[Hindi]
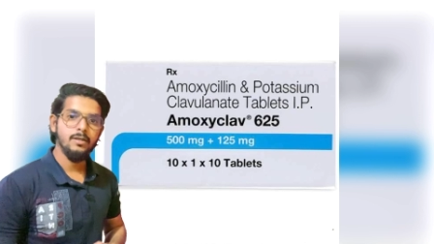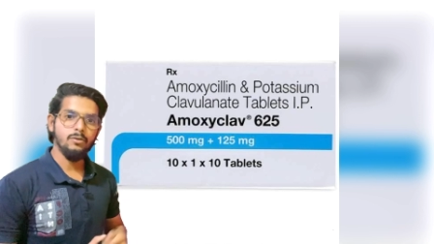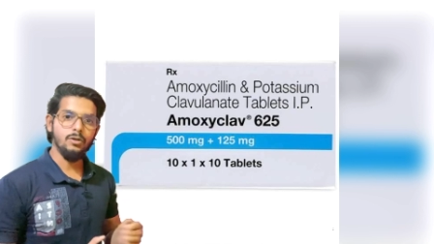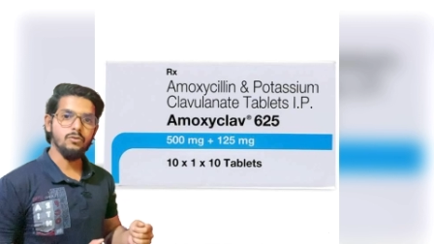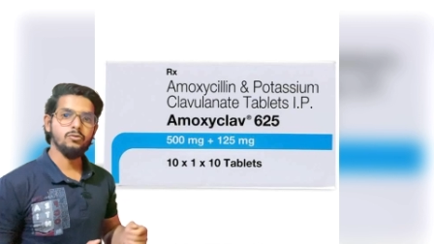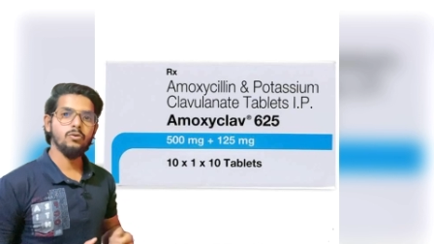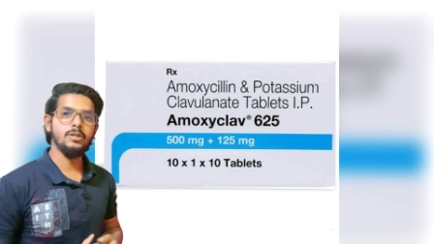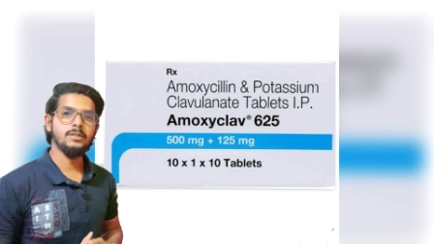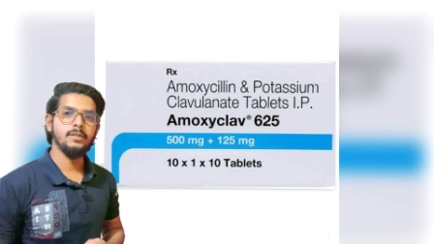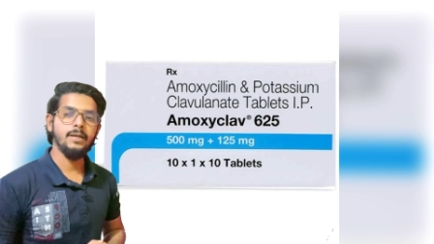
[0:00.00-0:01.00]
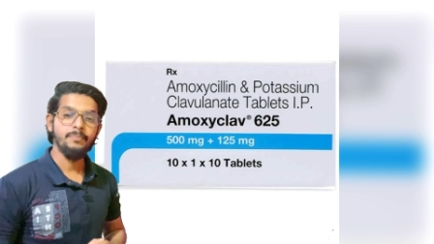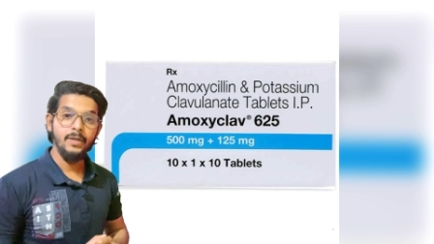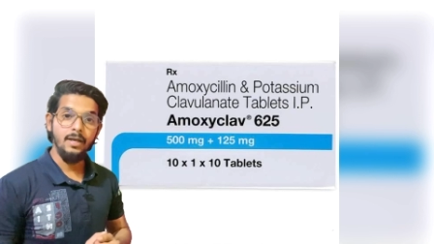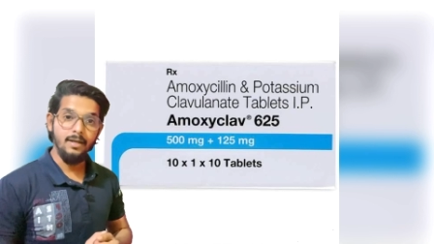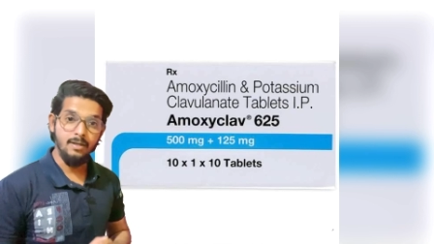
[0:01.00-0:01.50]
क्योंकि उसको
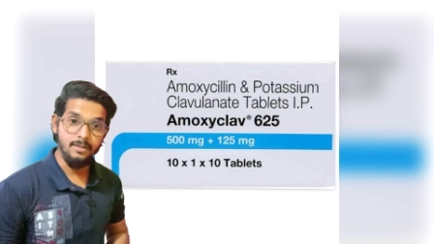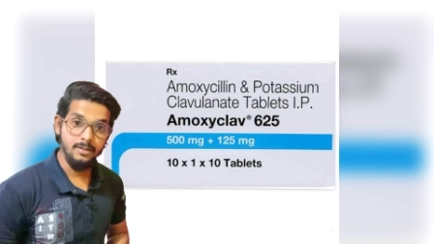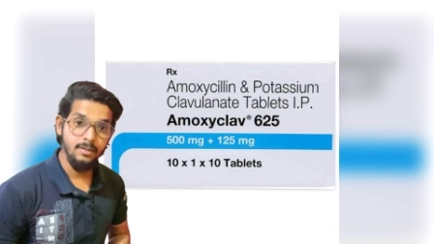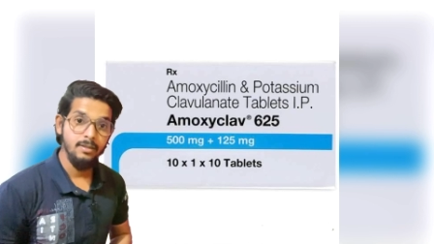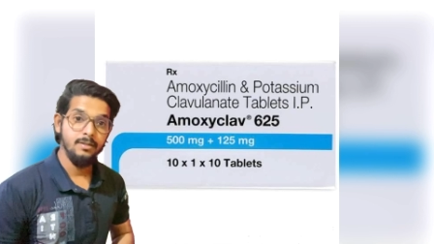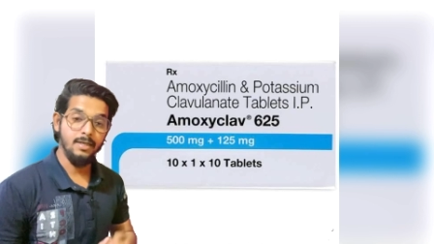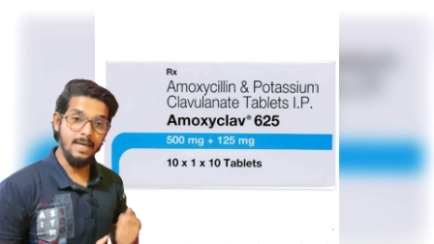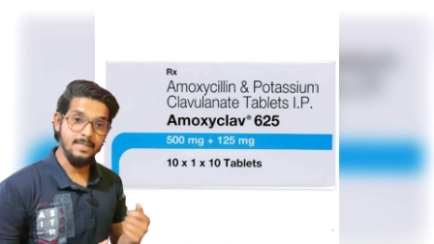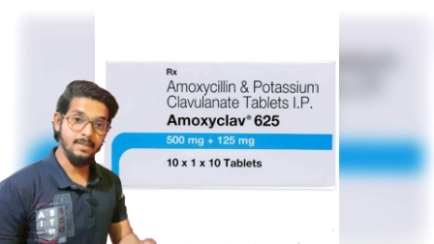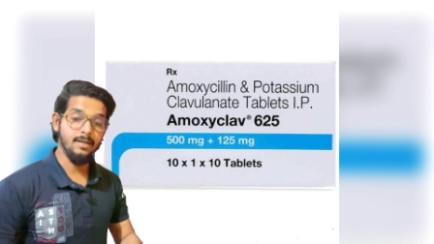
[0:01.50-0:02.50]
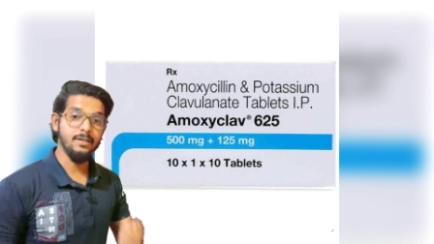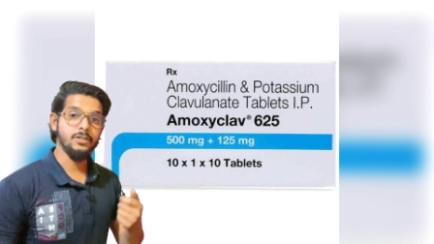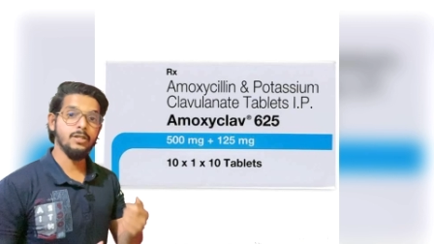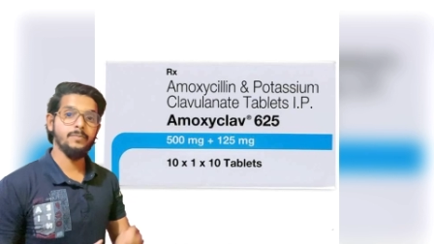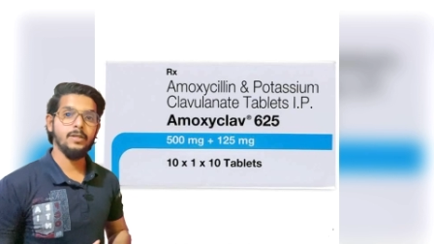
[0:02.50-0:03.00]
इससे एलर्जी या ऐसी
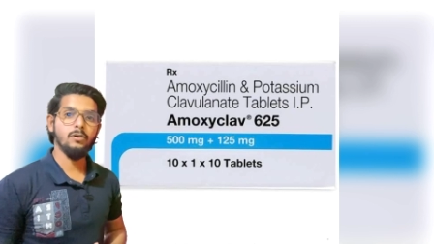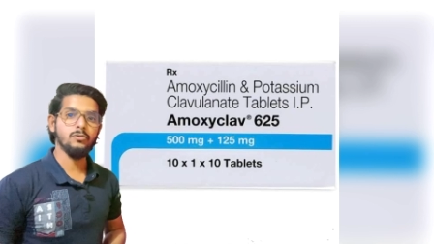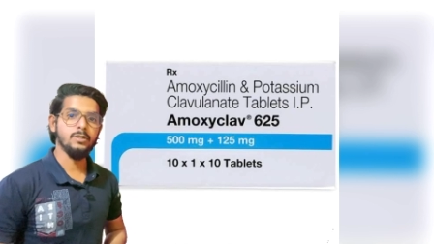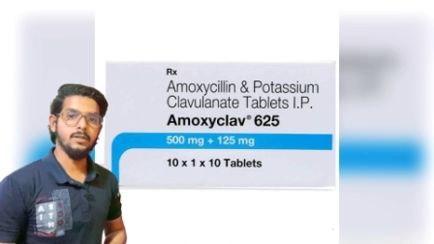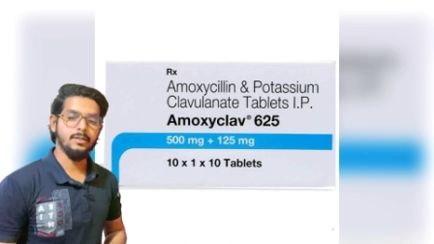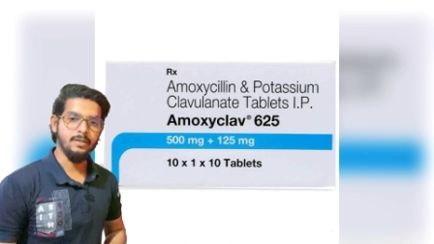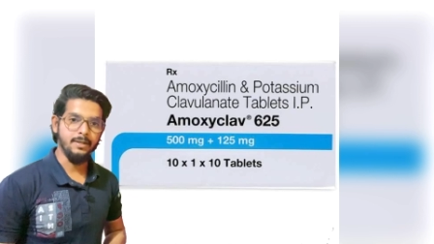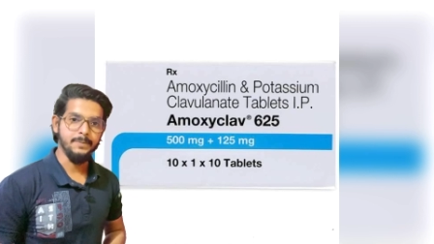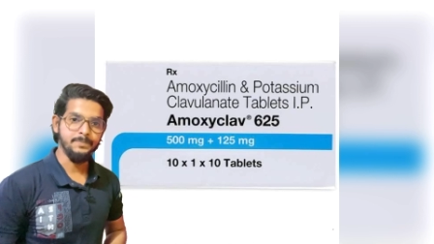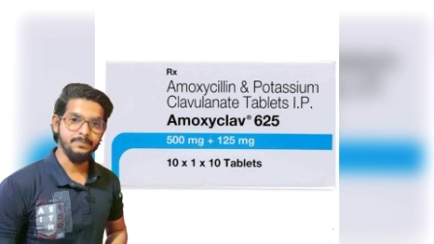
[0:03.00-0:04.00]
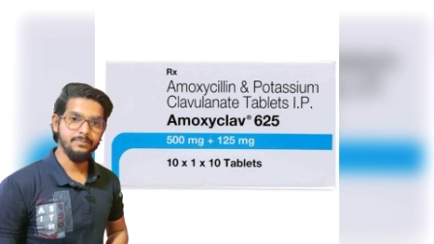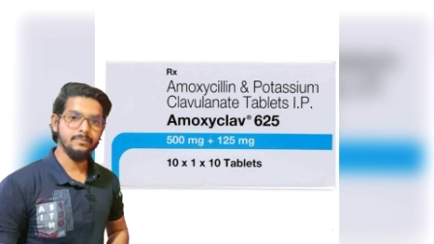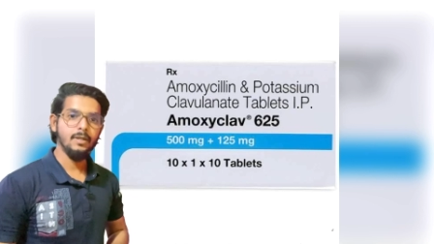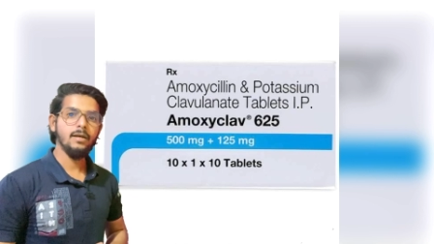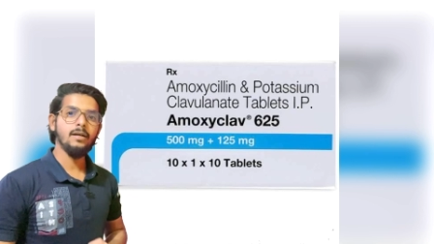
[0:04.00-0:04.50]
कंडीशन पैदा हो सकती है
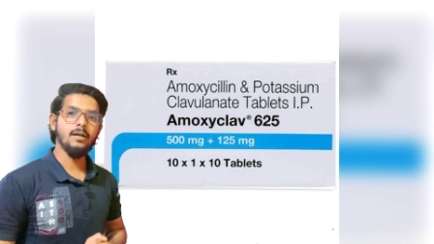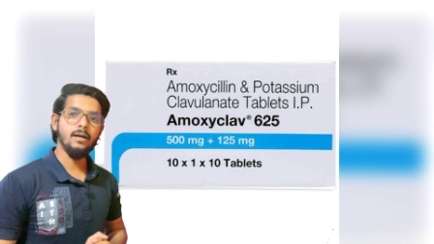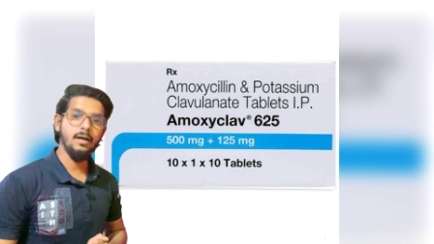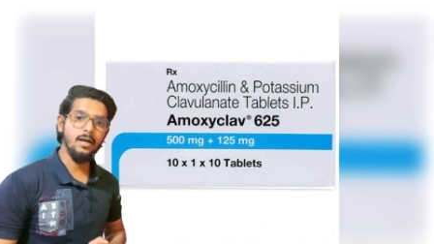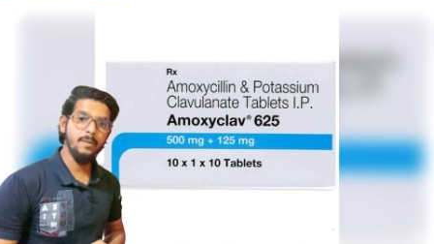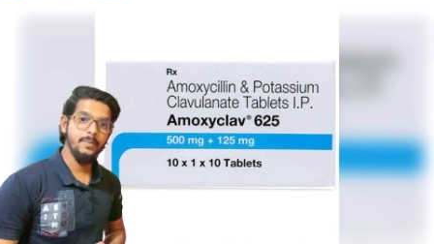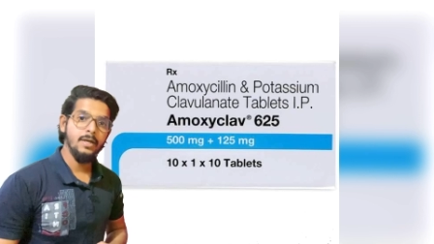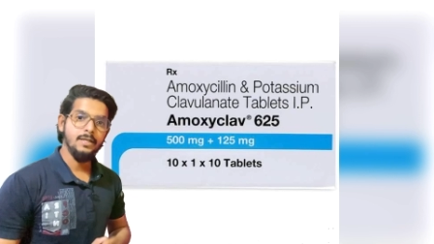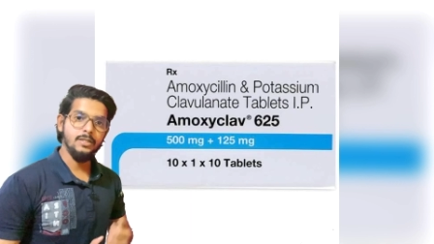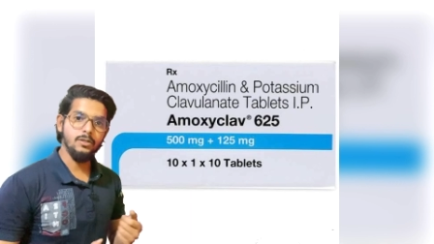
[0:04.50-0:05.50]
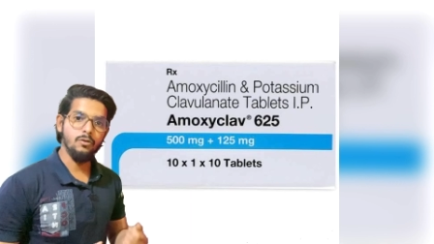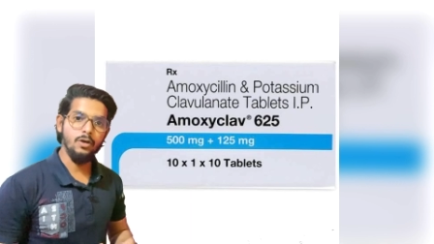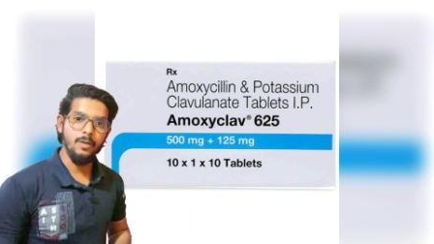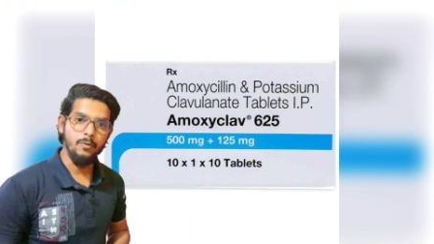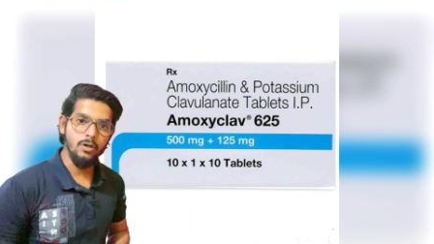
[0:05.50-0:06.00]
अगर आप किसी
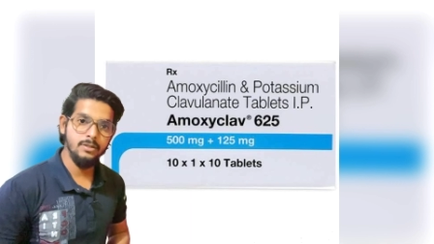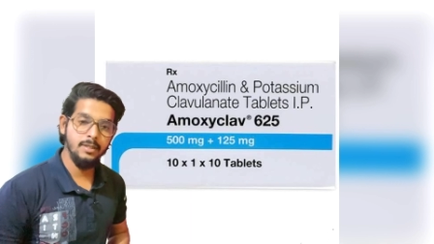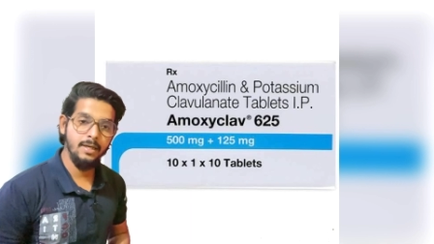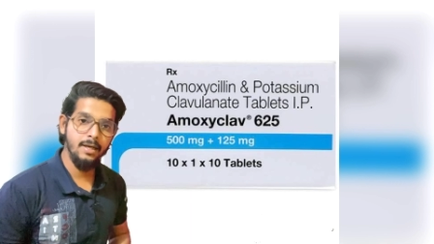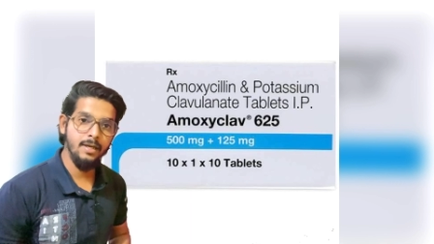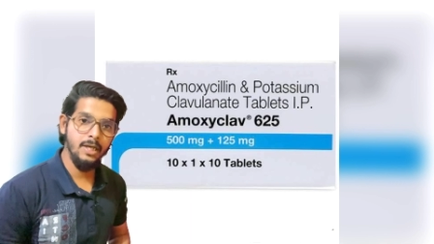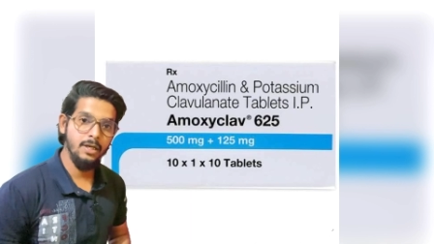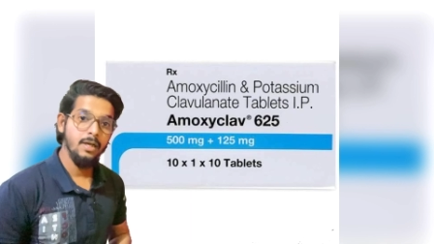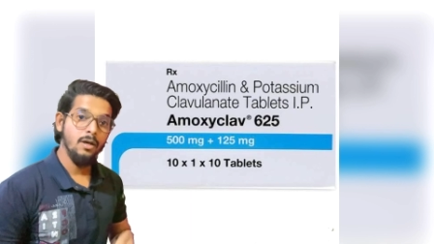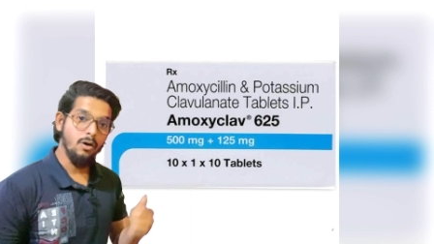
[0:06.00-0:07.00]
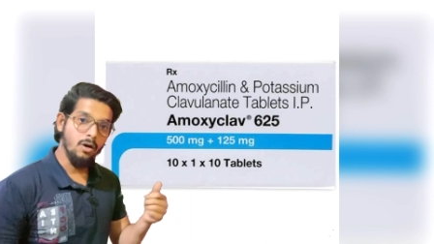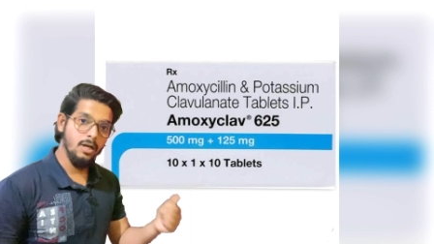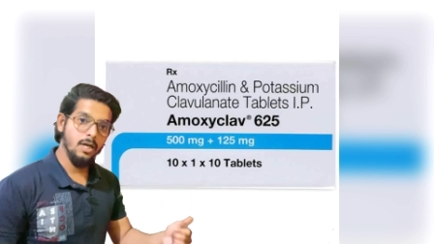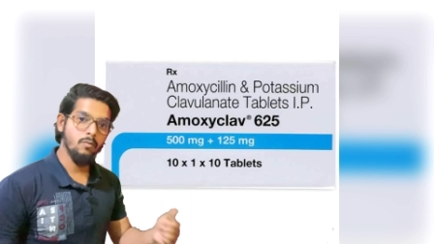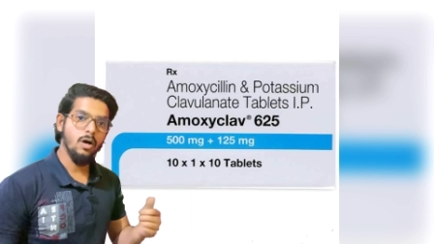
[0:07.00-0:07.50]
को एमॉक्स दे रहे हैं
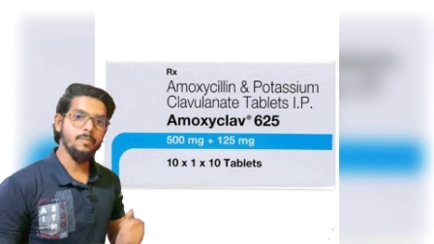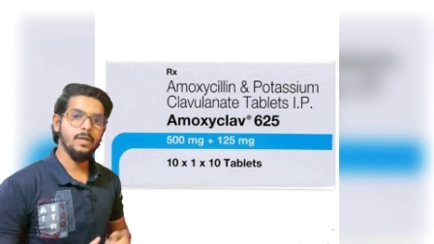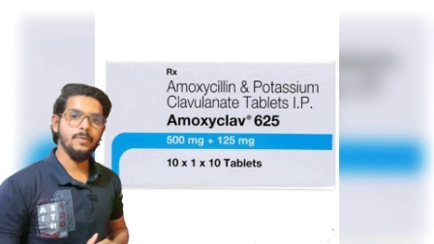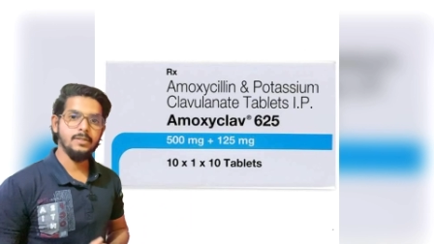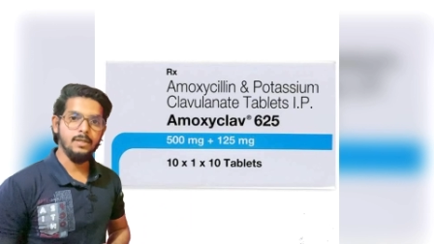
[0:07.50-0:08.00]
और अगर वो आपके पास